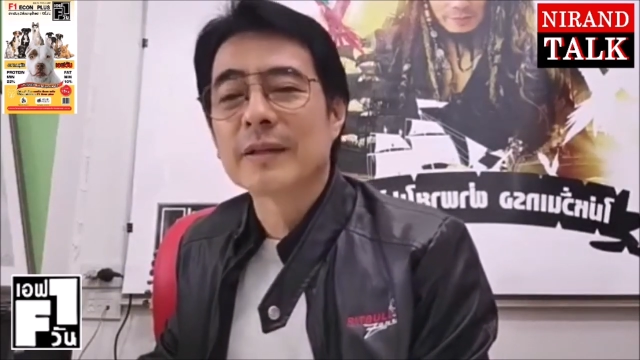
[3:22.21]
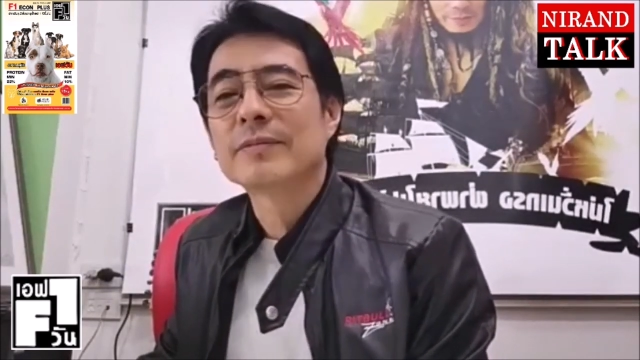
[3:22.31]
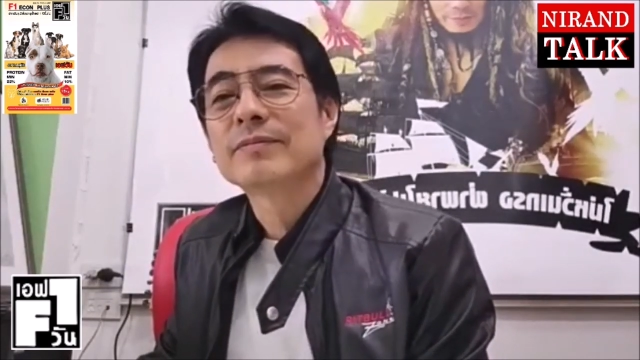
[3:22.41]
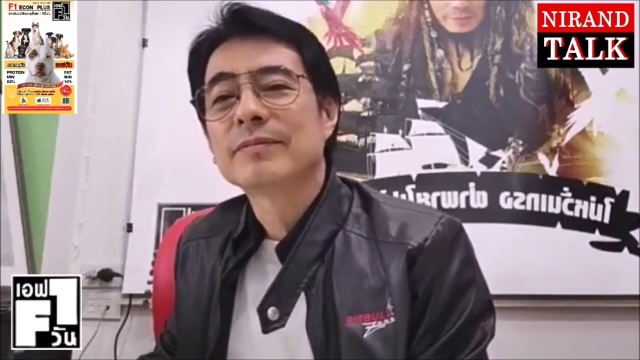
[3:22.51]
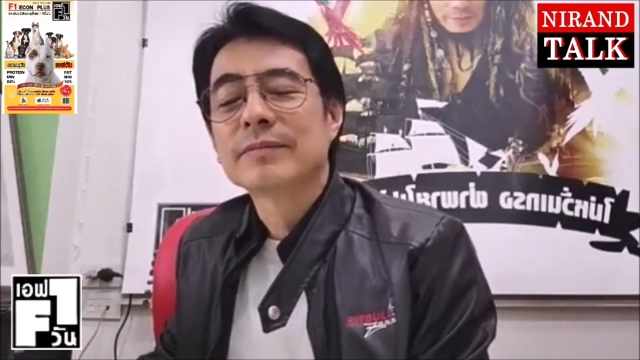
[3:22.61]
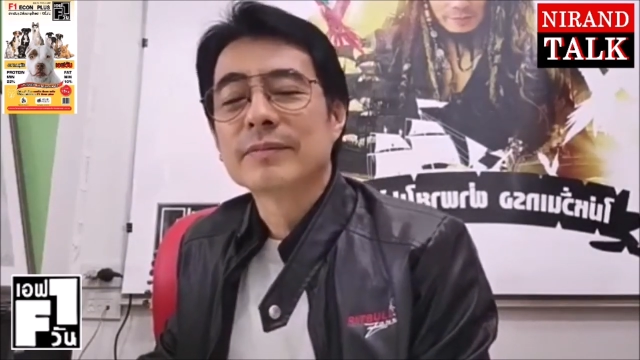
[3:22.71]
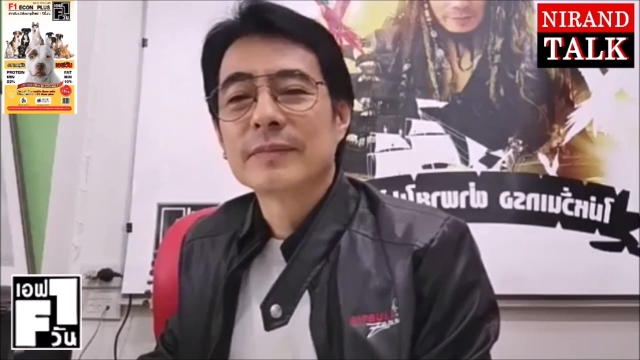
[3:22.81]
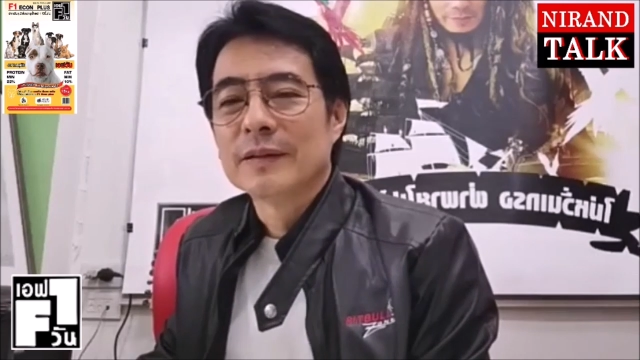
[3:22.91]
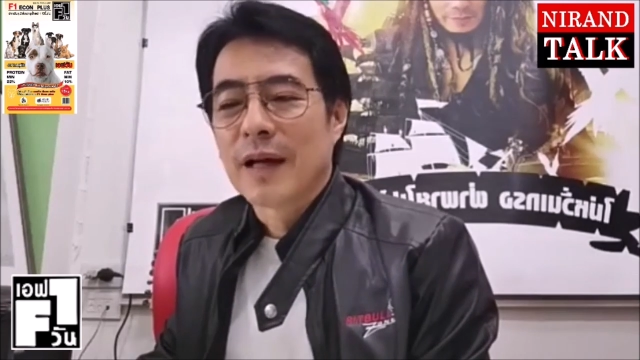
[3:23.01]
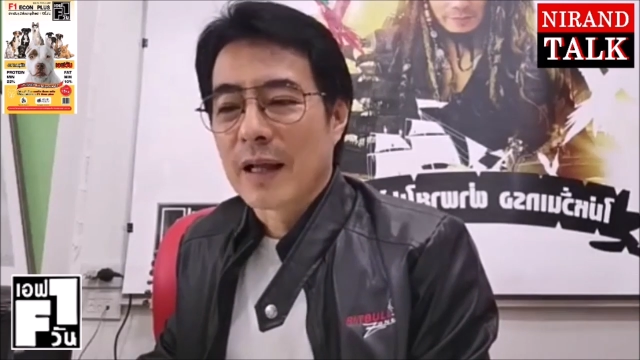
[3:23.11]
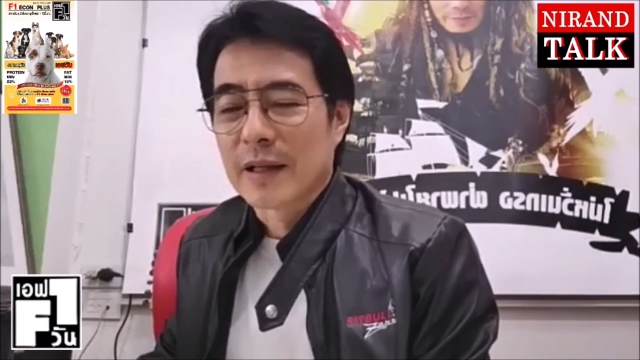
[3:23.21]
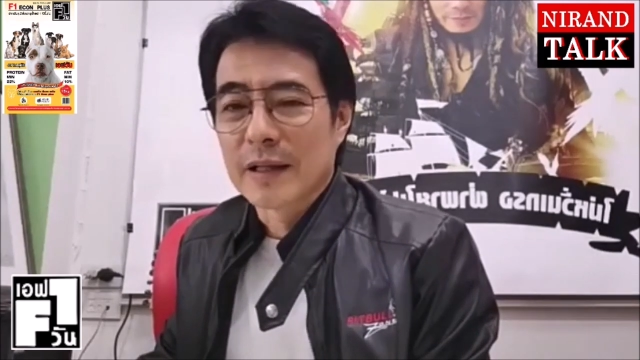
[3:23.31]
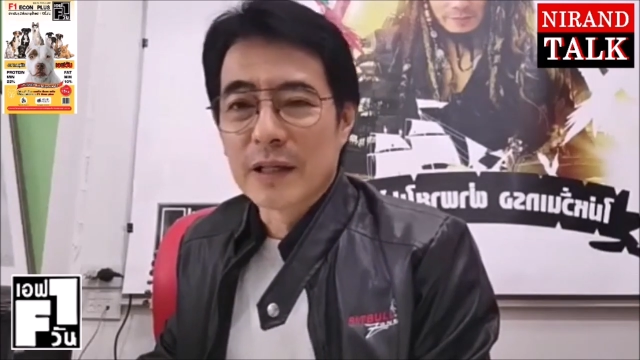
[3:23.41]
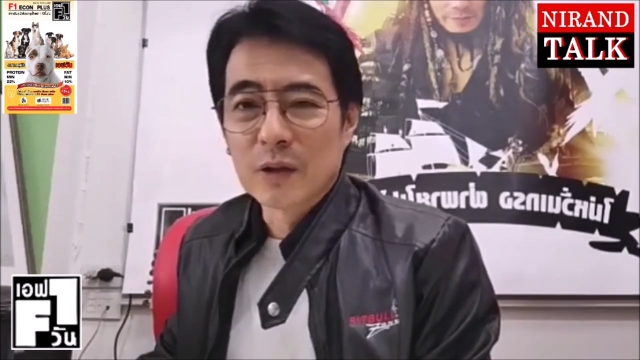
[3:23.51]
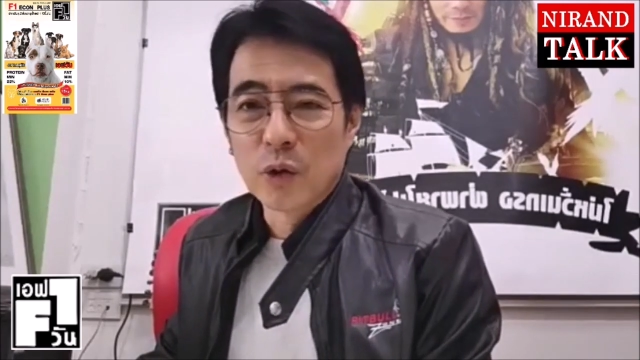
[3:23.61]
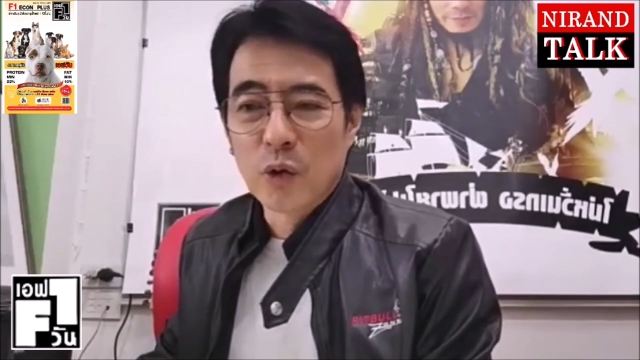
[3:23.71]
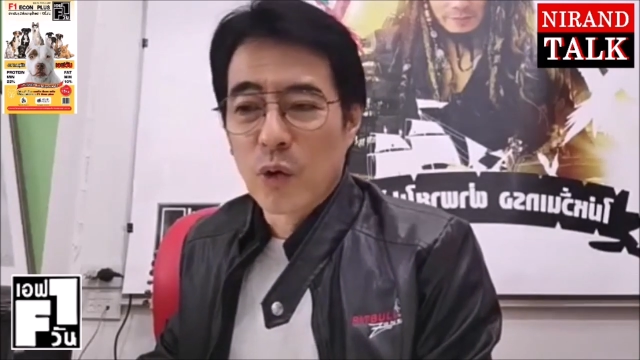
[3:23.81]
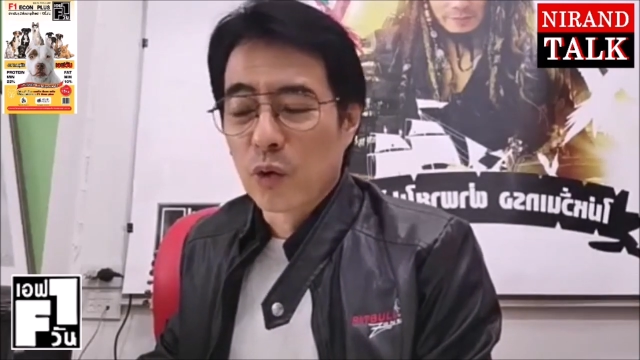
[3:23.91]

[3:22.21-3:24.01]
ริงๆอาจจะดึงรุ่นลูก